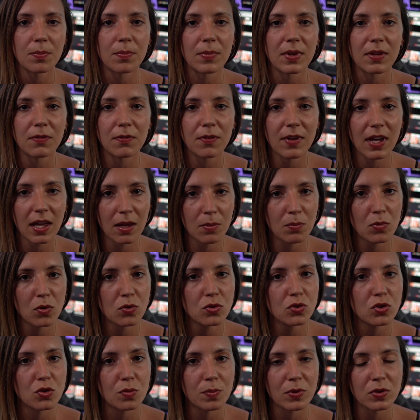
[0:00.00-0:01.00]
mais
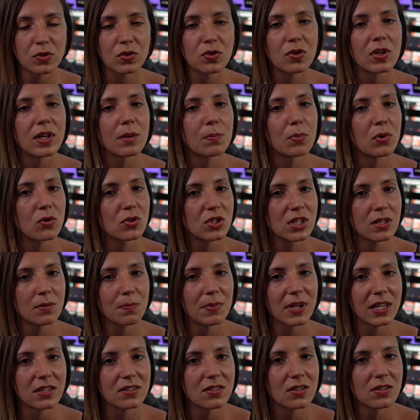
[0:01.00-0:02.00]
vraiment, je pense que les
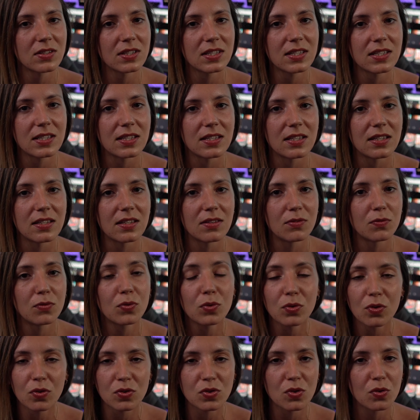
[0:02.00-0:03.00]
prochaines personnes qui
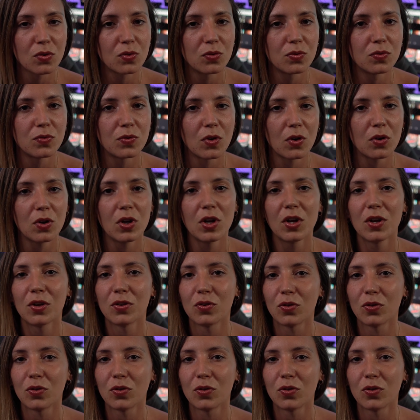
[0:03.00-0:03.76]
vont dans ce couvent,